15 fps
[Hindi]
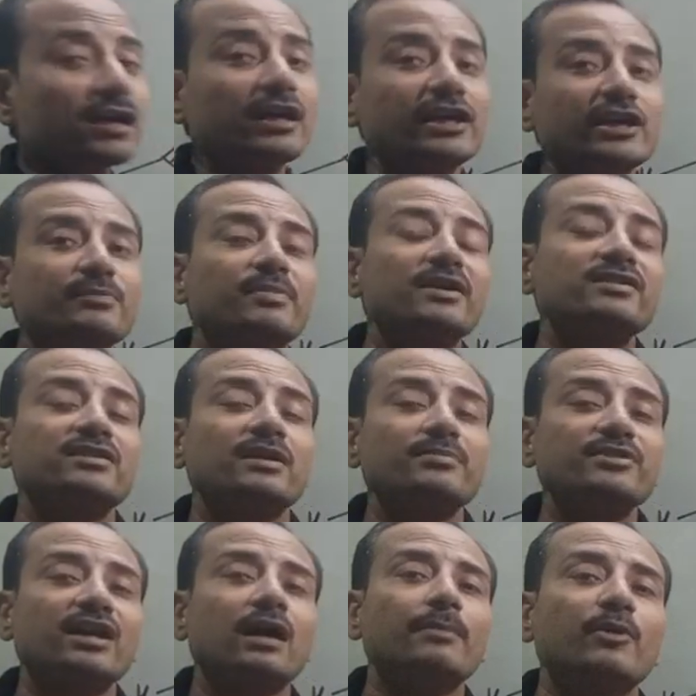कहीं पर सब
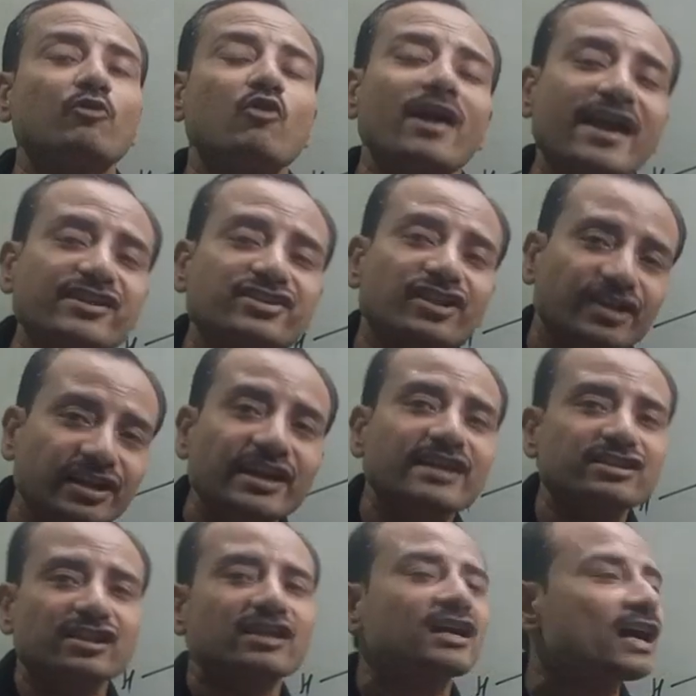जगह पे वो एच ही एच
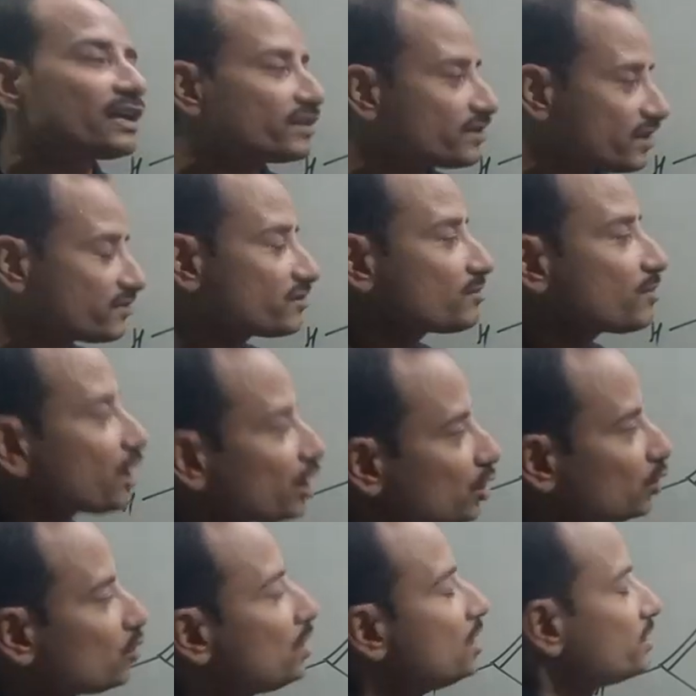लगा दे जैसे मान लो
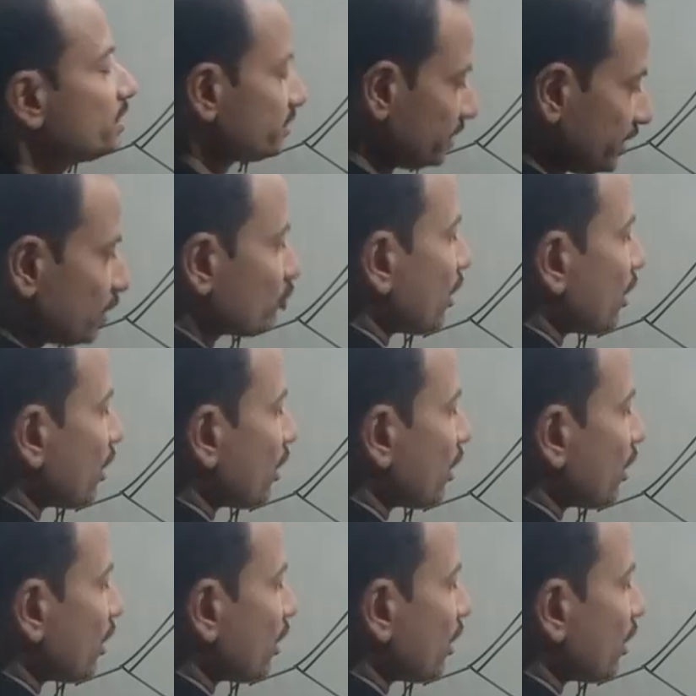जैसे ये तो